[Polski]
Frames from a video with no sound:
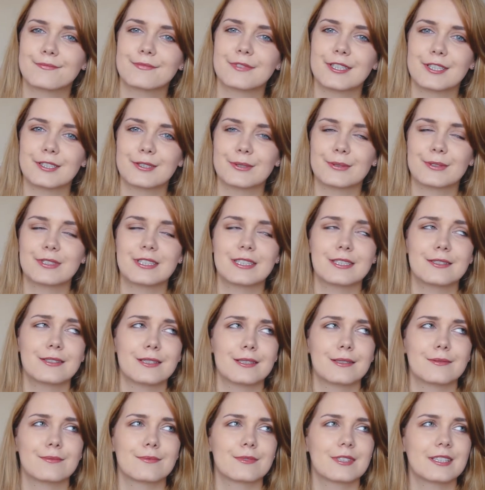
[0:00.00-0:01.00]
też ją
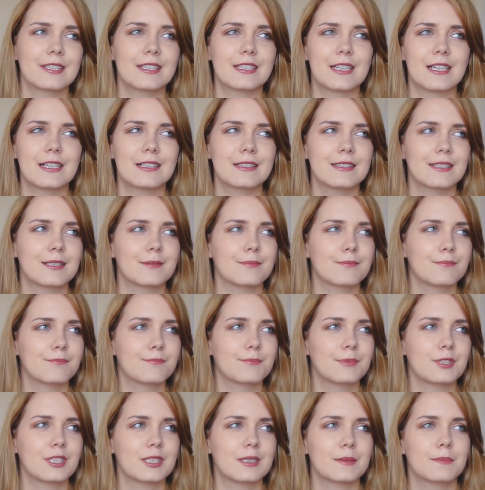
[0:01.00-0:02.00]
straciłam generalnie
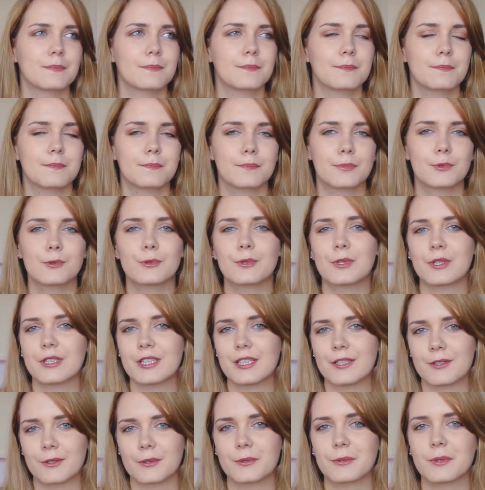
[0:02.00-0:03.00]
przez
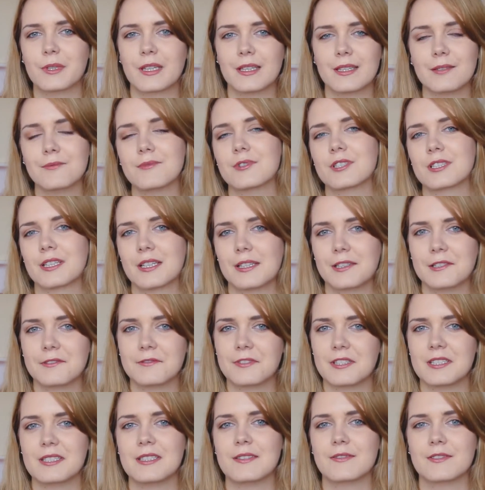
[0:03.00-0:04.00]
półtorej roku, kiedy mieszkałam
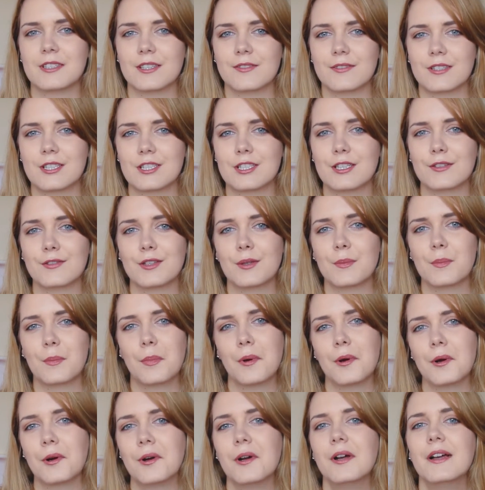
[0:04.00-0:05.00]
właśnie w tej Warszawie
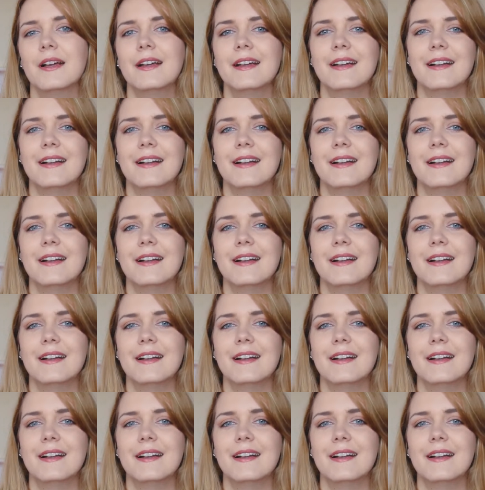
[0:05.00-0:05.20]
po